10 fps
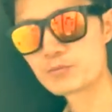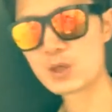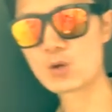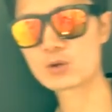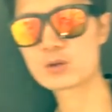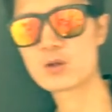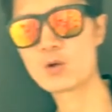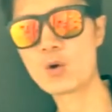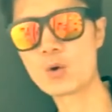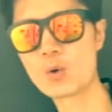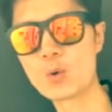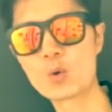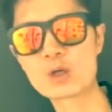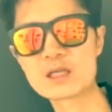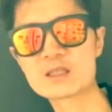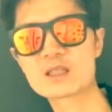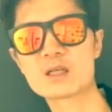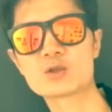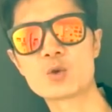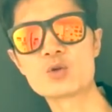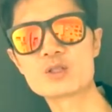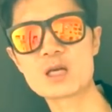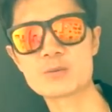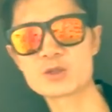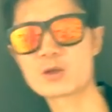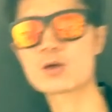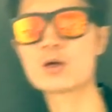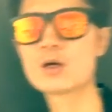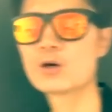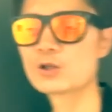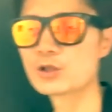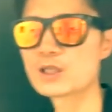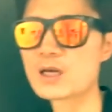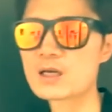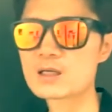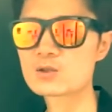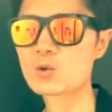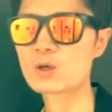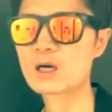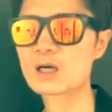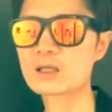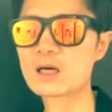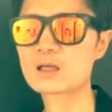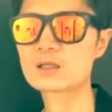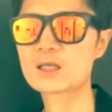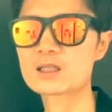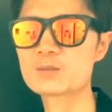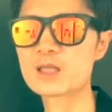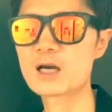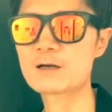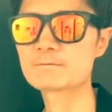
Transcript: belong은 long 오랜 시간 존재하면서 어디 어디에 속하다 되겠습니다